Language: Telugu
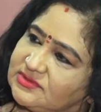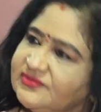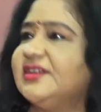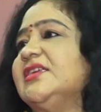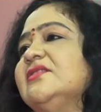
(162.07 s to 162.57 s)

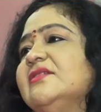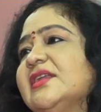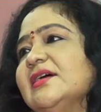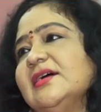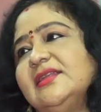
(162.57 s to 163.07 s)
ట్విట్టర్
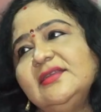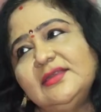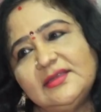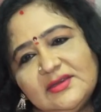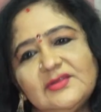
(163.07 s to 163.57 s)
ద్వారా కానీ
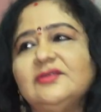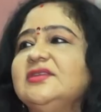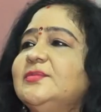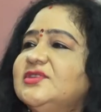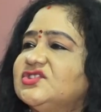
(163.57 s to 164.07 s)
ఇంటి
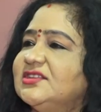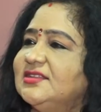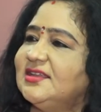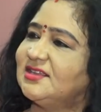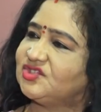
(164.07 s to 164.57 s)
ఇంటిమేషన్
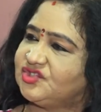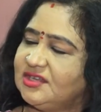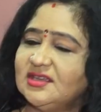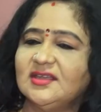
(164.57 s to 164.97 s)
అయితే ఇచ్చి